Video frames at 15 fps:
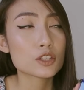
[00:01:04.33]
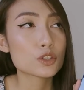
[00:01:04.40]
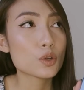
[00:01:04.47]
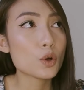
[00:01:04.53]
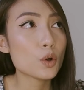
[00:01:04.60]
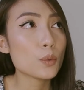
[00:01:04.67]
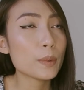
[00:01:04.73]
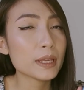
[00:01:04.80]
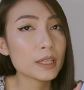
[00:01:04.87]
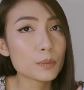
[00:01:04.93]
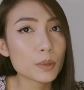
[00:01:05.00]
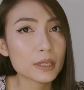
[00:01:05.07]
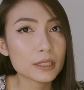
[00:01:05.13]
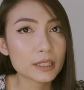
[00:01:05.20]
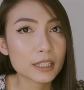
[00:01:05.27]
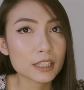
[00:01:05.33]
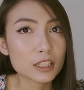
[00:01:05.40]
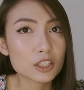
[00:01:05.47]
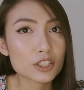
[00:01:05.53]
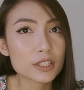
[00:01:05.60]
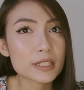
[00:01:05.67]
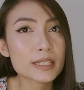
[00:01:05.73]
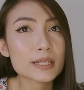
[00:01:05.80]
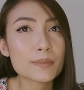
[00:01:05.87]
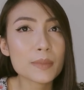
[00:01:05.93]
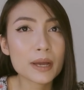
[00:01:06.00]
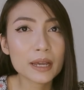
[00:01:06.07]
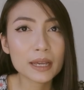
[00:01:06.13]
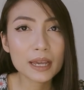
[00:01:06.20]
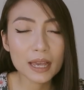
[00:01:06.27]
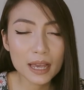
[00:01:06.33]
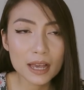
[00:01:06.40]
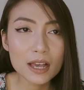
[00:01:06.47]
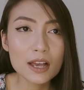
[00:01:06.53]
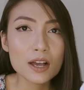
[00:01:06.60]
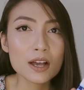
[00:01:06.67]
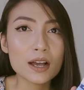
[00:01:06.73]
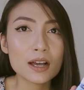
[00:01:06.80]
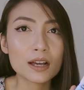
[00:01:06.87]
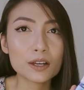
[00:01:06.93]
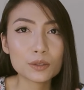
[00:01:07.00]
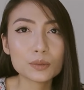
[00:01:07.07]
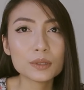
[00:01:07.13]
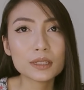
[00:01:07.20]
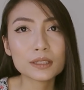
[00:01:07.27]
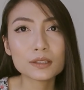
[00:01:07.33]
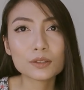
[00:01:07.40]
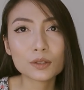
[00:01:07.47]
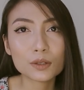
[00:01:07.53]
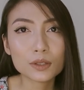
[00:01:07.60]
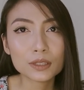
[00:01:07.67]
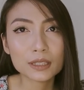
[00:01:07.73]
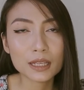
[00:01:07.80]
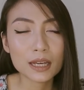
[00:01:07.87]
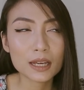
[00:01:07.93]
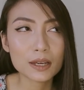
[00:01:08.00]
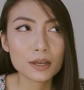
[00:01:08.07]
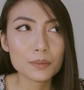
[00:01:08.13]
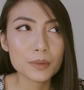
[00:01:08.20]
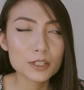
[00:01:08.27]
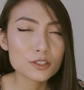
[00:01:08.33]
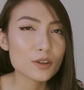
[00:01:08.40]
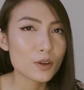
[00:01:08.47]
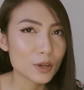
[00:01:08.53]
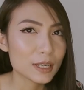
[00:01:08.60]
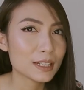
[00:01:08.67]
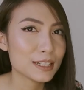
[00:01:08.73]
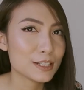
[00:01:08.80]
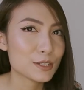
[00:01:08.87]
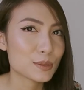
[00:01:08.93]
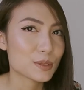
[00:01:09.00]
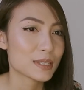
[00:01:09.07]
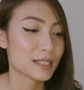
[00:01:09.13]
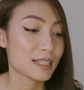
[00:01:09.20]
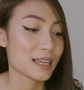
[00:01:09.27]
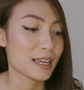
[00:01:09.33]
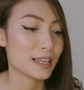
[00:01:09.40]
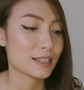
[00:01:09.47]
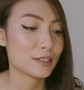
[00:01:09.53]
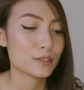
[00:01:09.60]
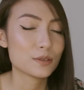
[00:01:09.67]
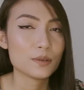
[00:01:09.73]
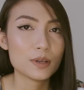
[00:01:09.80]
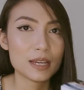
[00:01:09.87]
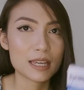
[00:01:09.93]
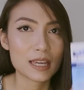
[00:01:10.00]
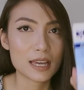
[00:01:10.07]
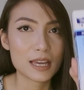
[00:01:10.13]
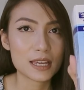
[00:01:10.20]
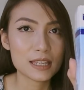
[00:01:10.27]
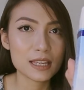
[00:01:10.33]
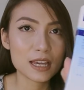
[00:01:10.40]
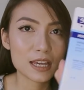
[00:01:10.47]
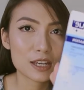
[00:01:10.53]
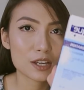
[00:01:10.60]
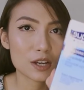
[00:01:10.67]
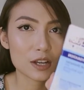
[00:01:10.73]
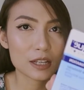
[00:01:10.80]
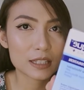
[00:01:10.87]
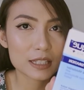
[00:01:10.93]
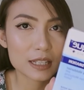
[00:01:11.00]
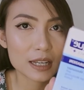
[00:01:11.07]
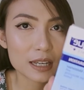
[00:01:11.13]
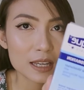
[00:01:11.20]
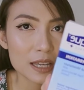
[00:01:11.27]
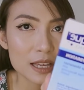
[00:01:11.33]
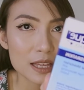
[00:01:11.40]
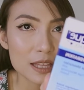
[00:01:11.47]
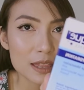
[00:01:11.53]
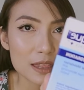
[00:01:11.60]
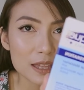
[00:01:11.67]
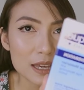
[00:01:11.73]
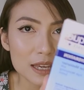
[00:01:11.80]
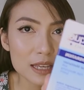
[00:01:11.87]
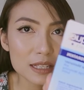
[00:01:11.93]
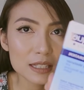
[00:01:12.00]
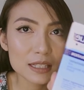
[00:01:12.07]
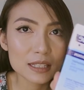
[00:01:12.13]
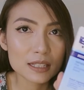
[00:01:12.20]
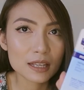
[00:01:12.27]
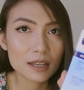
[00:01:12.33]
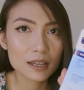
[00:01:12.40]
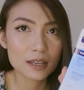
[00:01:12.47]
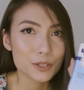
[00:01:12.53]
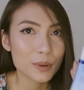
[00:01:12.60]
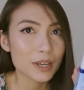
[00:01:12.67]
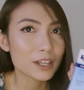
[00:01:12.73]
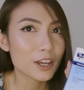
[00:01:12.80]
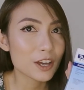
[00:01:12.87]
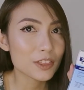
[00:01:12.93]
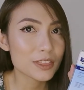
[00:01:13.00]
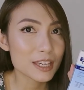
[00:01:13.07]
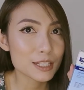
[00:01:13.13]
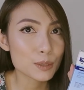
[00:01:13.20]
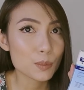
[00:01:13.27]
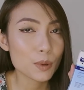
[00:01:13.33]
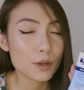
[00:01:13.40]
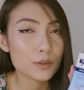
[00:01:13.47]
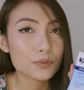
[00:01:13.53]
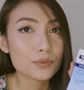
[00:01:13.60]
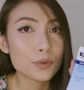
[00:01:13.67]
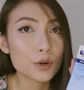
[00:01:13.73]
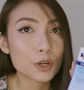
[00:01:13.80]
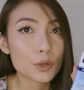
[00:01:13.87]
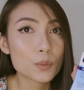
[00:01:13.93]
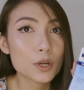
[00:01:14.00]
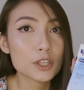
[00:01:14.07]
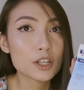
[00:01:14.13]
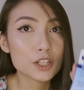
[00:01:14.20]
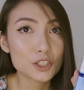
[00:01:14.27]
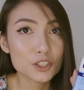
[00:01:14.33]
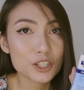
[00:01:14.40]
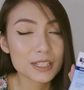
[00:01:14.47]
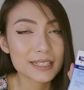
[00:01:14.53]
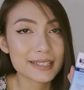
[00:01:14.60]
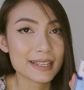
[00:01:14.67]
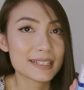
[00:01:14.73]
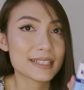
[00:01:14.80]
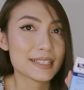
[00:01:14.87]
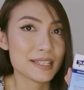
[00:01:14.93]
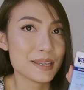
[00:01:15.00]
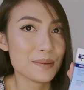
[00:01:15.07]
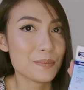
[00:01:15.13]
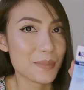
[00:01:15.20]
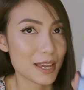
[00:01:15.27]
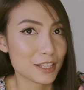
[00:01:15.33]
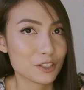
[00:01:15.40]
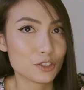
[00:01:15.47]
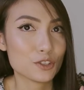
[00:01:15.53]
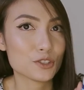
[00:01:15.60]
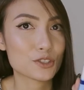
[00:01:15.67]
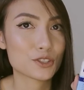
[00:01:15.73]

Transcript: So, pwedeng-pwede talaga siya sa mga katulad ko na medyo oily yung skin. So, ayan. I got this. So, I got this one for 160 pesos.